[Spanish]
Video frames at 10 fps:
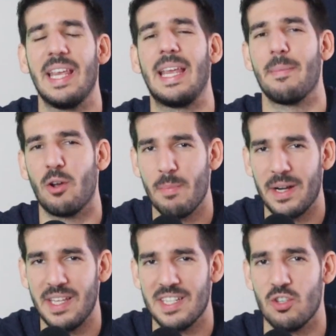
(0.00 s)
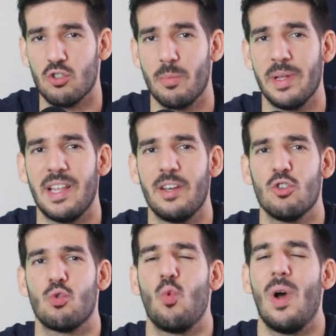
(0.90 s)
y que me compartíais en los
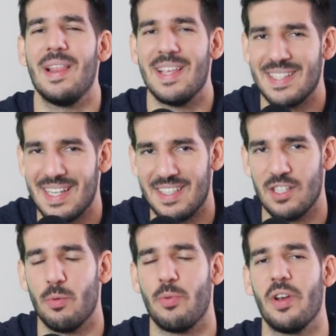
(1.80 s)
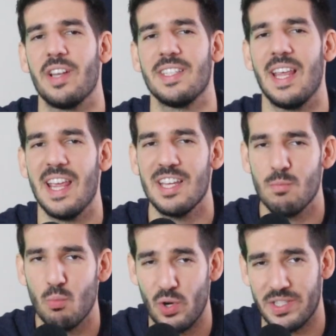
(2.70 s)
comentarios cuál de estas tres opciones
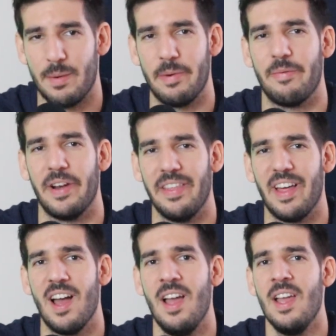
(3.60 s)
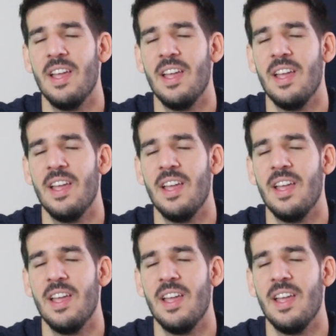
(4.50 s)
es vuestra preferida.